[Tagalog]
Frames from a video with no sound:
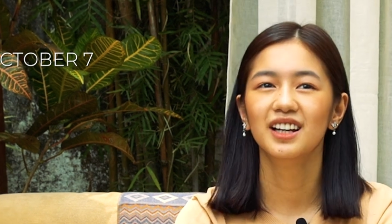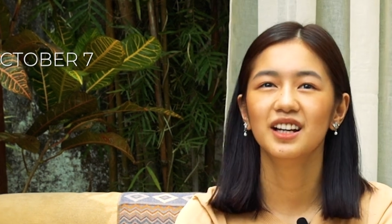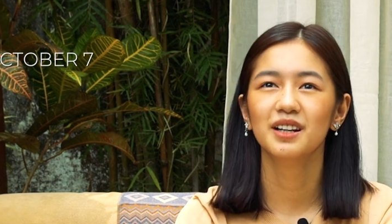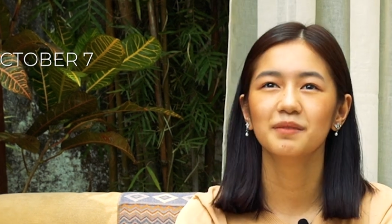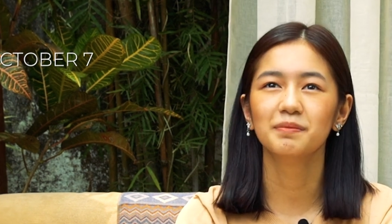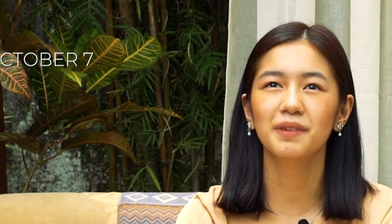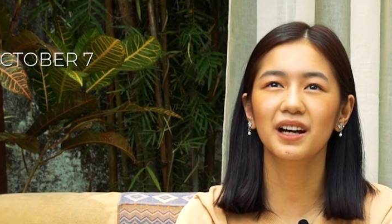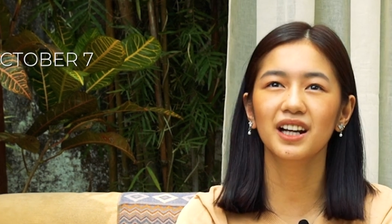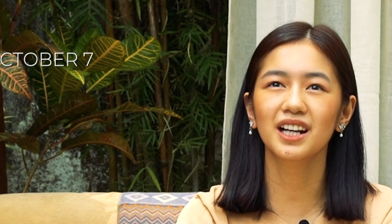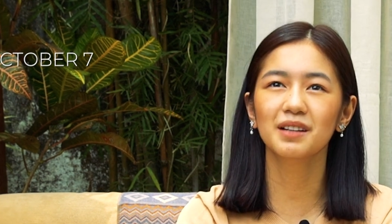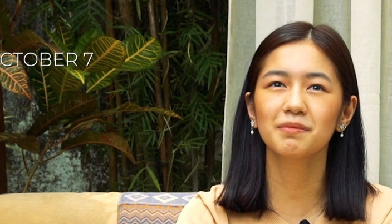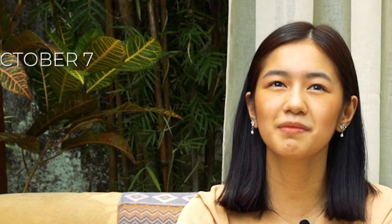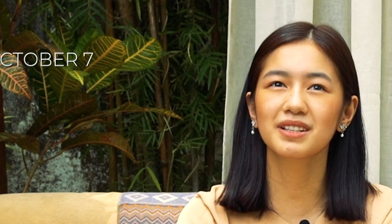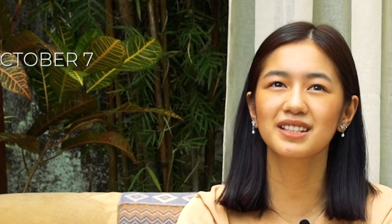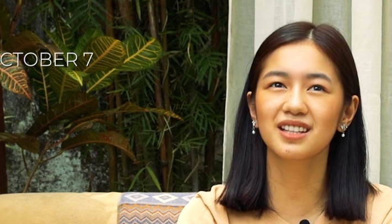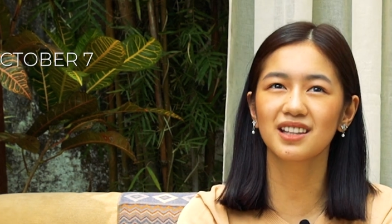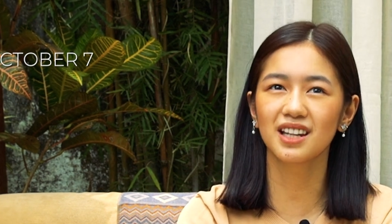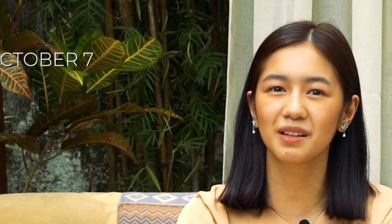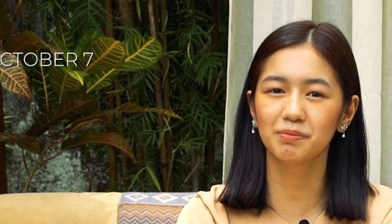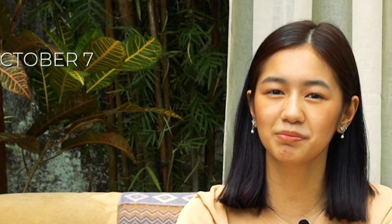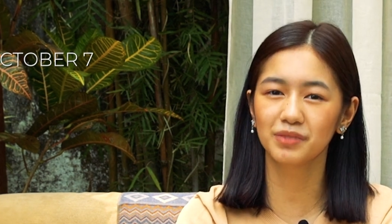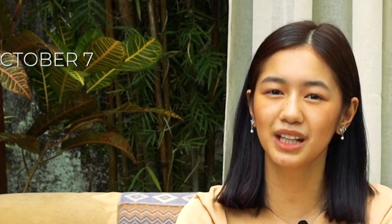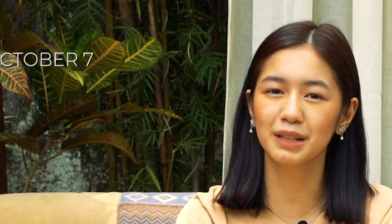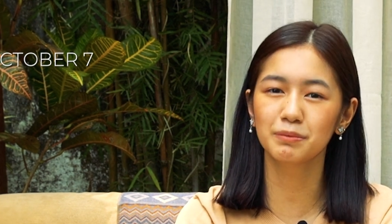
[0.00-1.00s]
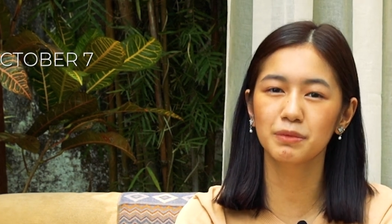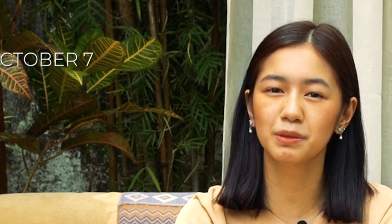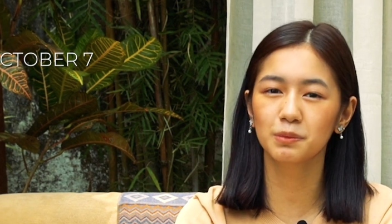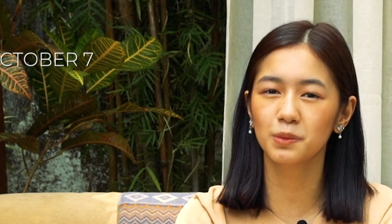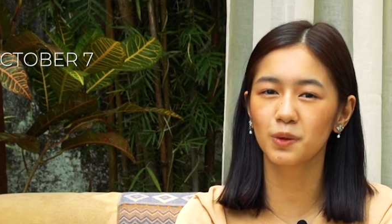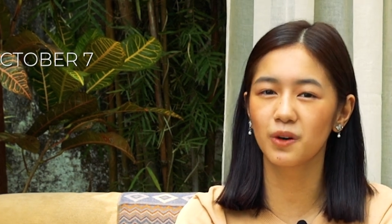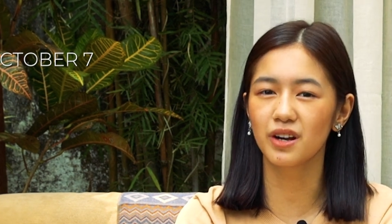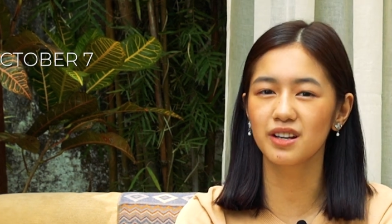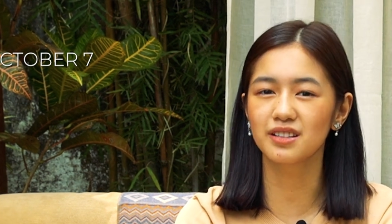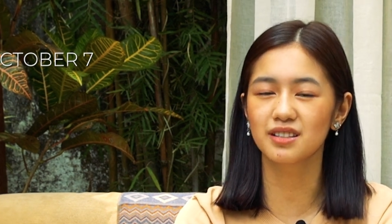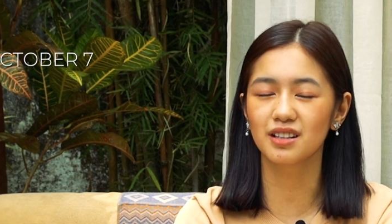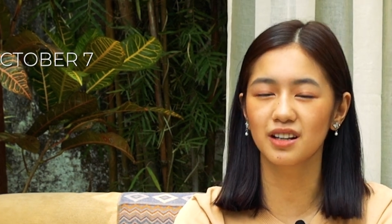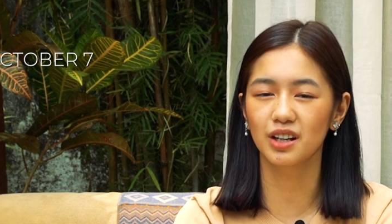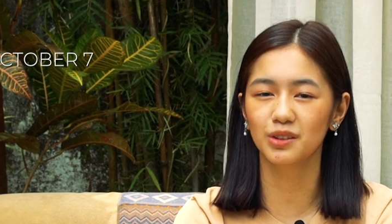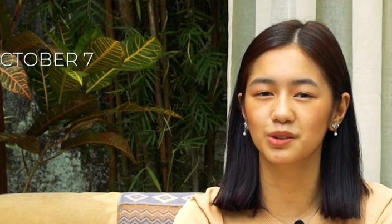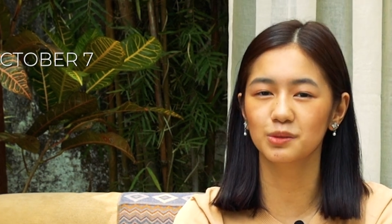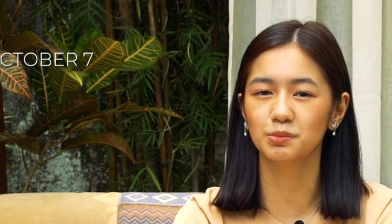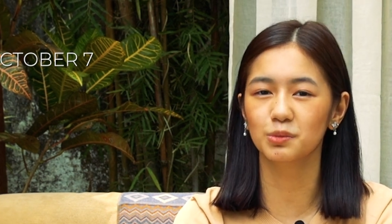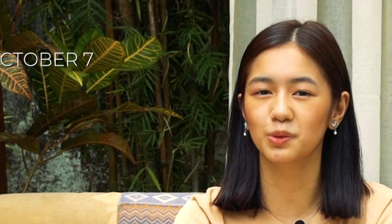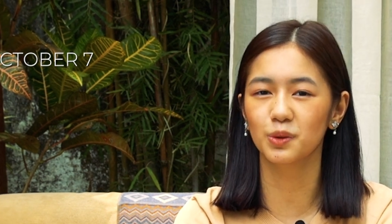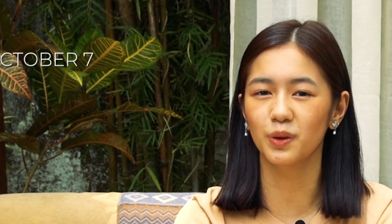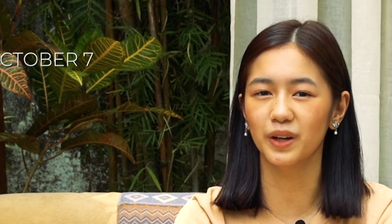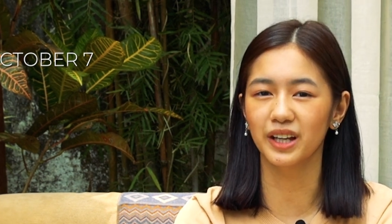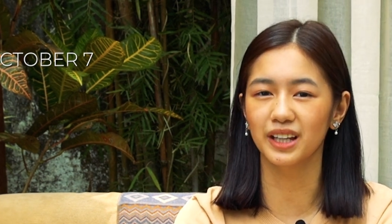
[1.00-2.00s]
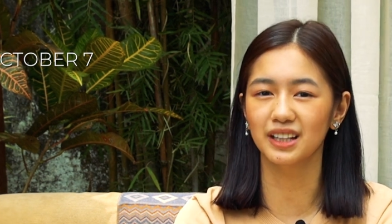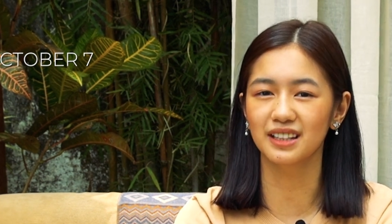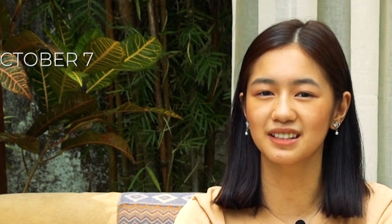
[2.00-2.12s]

Parang masarap din mamuhay sa ganung buhay